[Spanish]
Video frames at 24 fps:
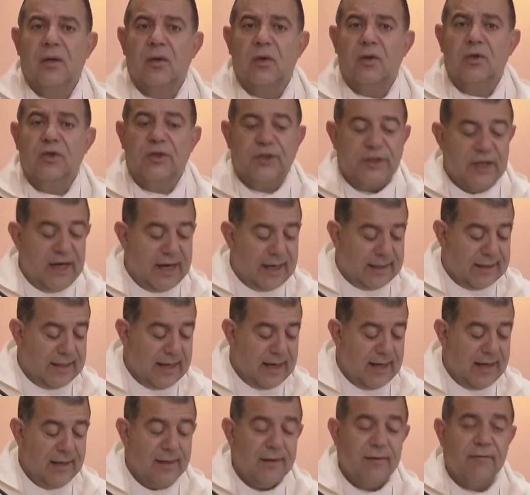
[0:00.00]
con
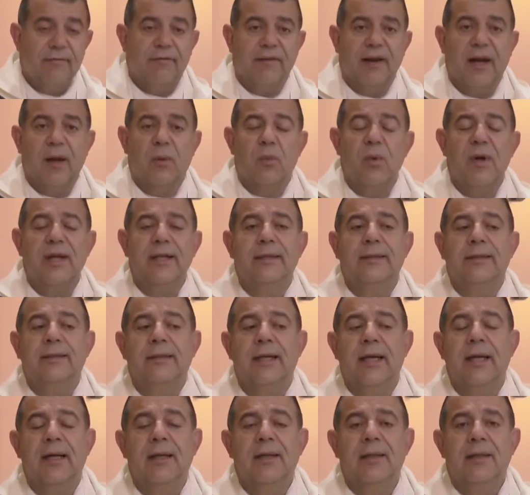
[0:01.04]
cierta
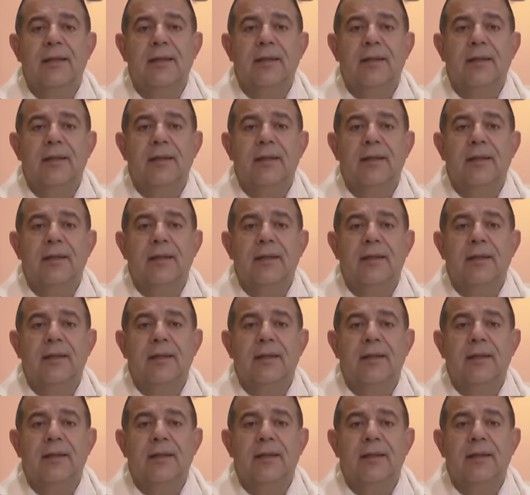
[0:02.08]
frecuencia,